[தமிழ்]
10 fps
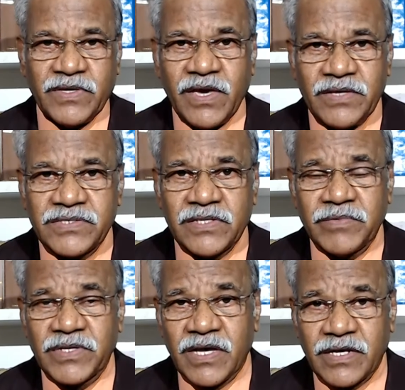ஏசு
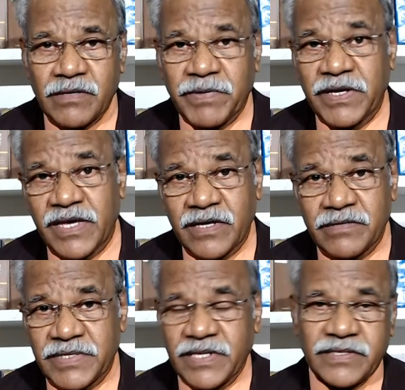நமக்காக பலியாக
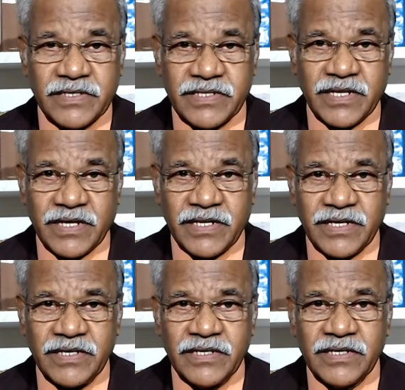
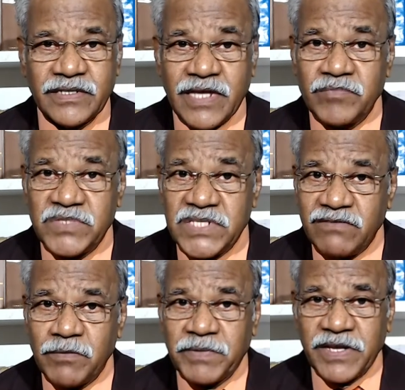மறித்ததனாலே நாம்
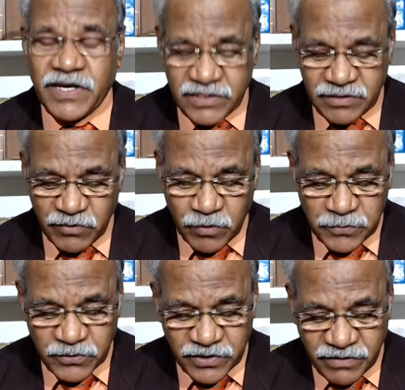ஜீவ பலியாக நம்ம
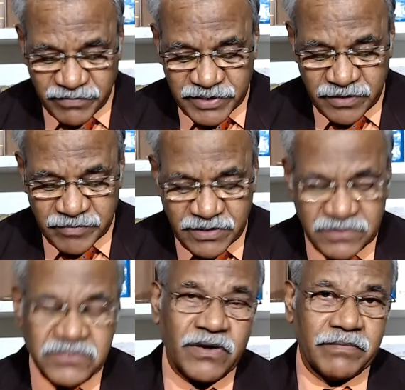ஒப்பு கொடுக்க வேண்டும் என்று
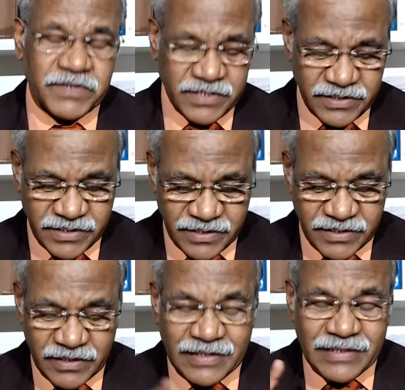
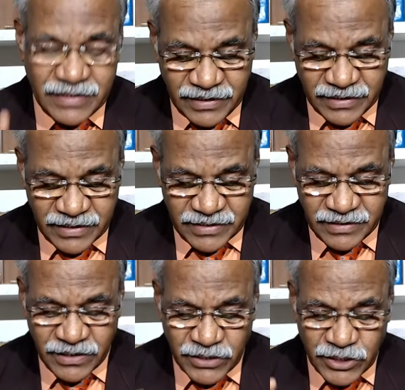சொல்லப்பட்டிருக்கிறது நீங்கள்
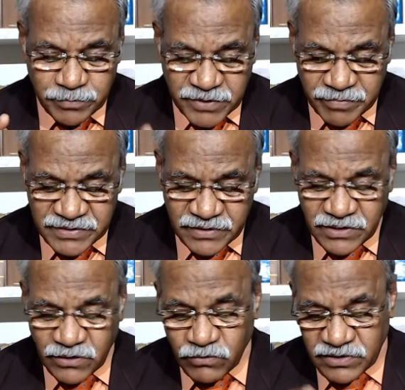
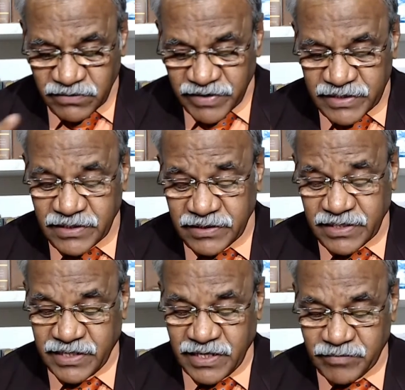இப்பிரபஞ்சத்திற்கு ஒத்த வேஷம்
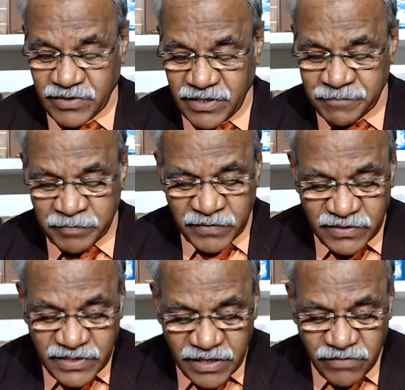தெரியாமல்
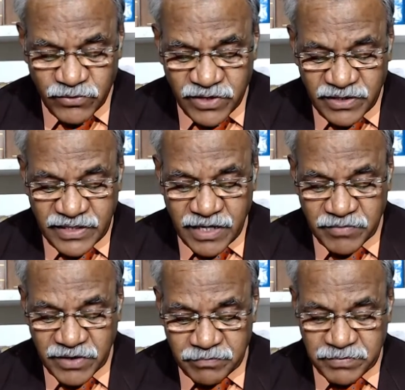தேவனுடைய
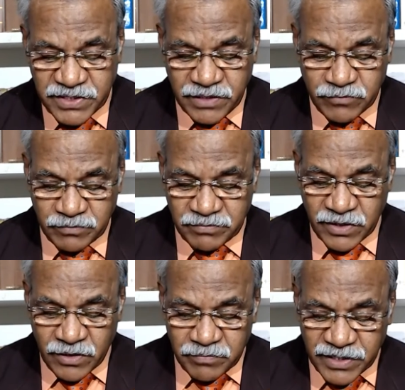நன்மையும் பிரியமும்
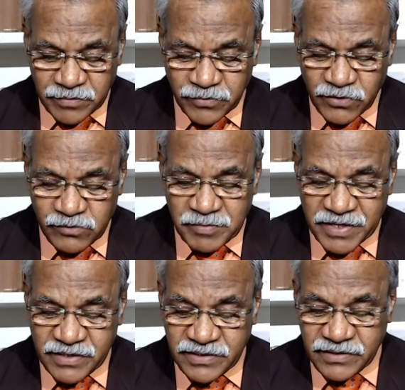
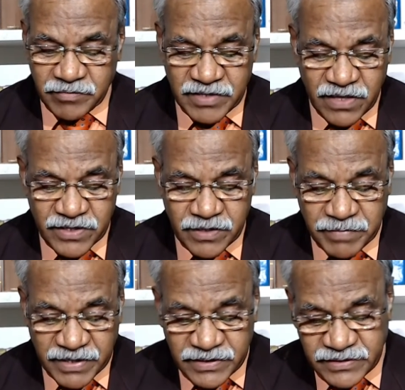பரிபூர்ணவுமான சித்தம் என்னதென்று
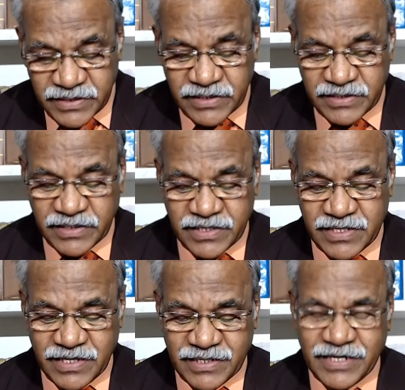
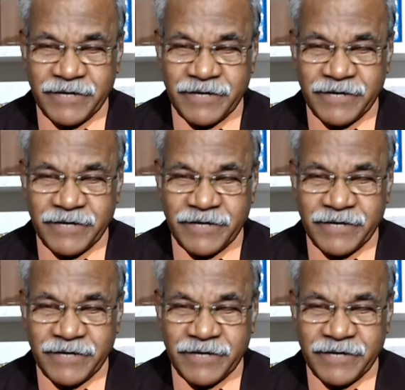பகுத்தறியத்தக்கதாக